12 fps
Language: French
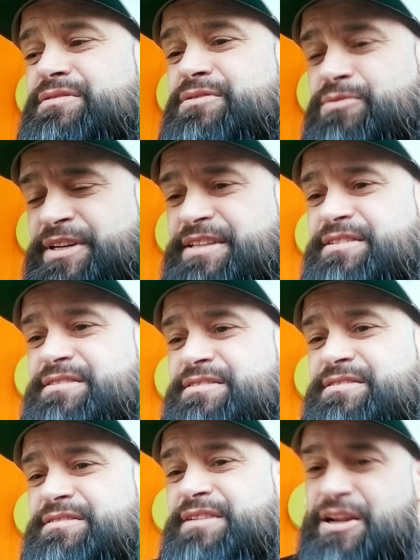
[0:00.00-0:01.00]
Oui.
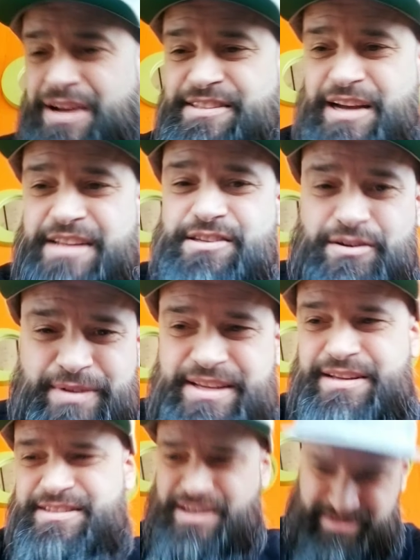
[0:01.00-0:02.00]
Alors, attends, attends, oui,
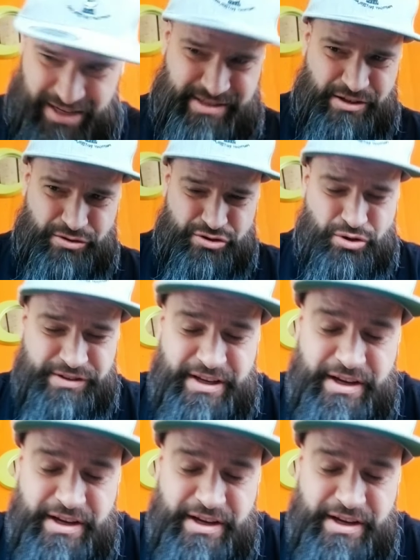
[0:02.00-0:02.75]
attends, attends deux secondes.